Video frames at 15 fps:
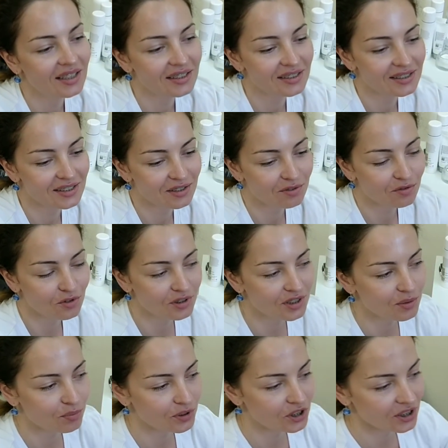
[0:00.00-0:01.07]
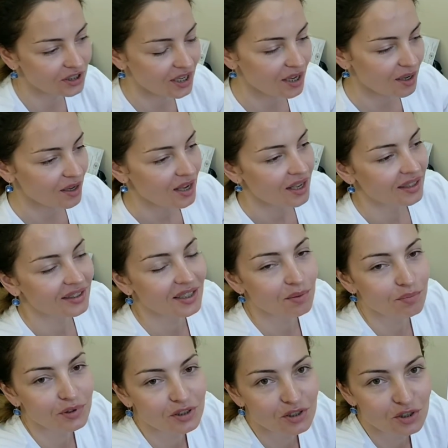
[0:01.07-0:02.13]
И сегодня пришла
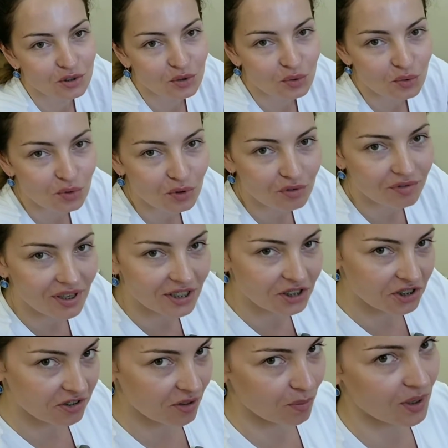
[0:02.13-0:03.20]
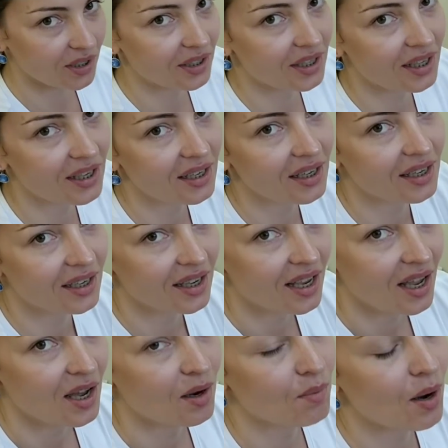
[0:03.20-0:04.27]
на процедуру в качестве модели
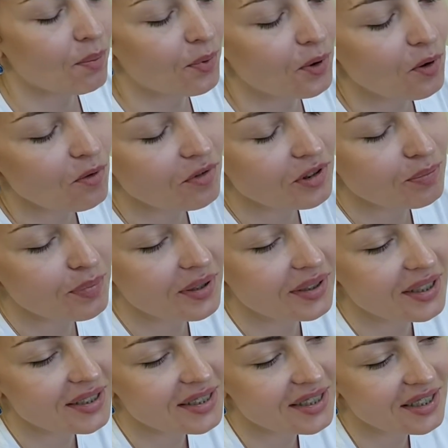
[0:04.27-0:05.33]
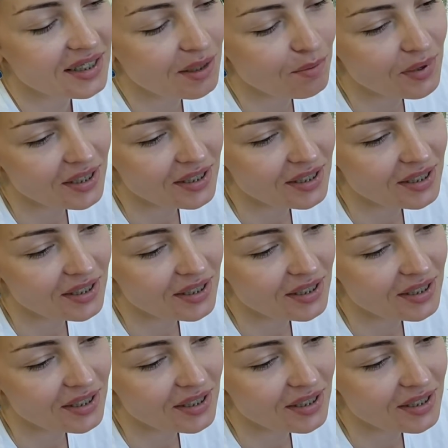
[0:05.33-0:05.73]
попробовать полноценный